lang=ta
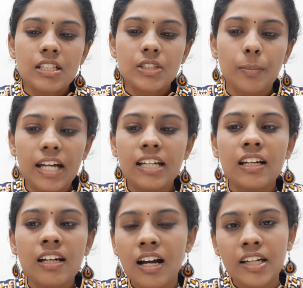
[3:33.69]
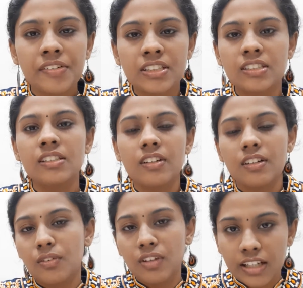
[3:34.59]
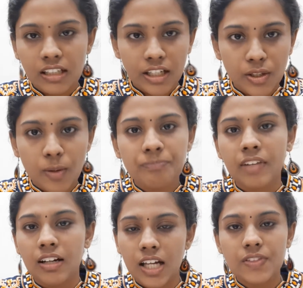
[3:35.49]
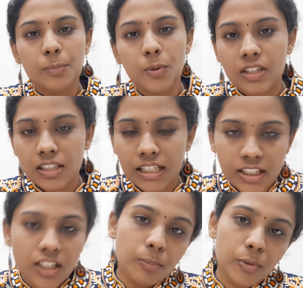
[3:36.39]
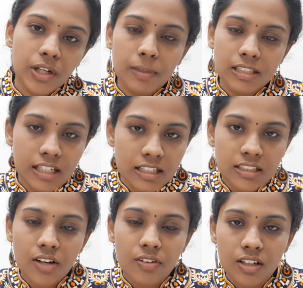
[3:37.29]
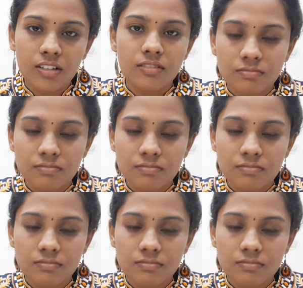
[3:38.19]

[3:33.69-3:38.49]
ஸோ பிரெயின் டெட் ஆகி வந்து உங்களுக்கே தெரியும் லைஃப் சப்போர்ட்டில் தான் இருக்க முடியும் அதை எடுத்துகிட்டு அவங்க